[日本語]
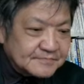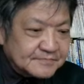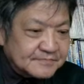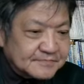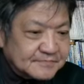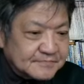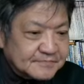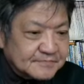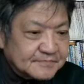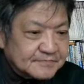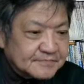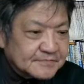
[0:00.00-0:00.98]
うん、
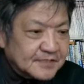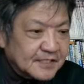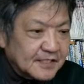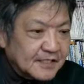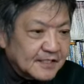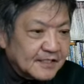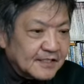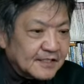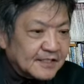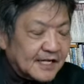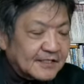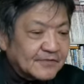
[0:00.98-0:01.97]

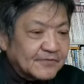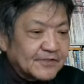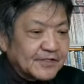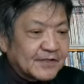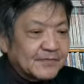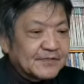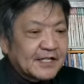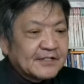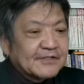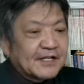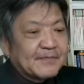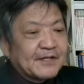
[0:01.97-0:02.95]
韓国人は
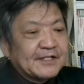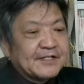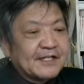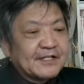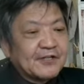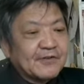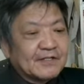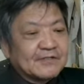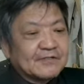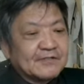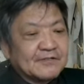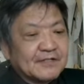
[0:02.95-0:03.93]
ブランドや名声に弱
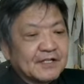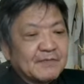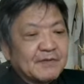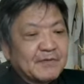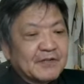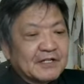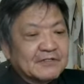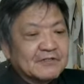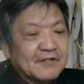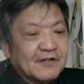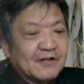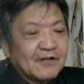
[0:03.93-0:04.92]
く、意味もな
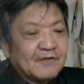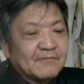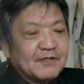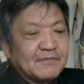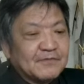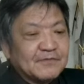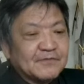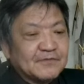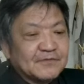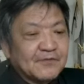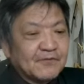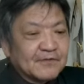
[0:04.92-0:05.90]
く、身分
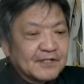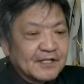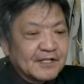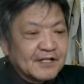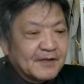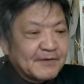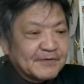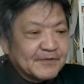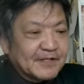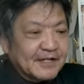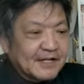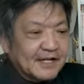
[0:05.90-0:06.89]
不相応にレベル
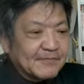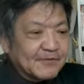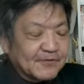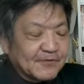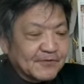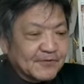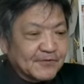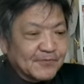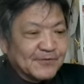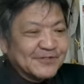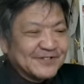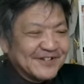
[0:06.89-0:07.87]
の高いものを
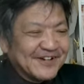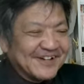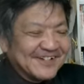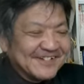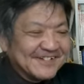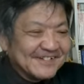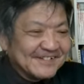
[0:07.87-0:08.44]
望む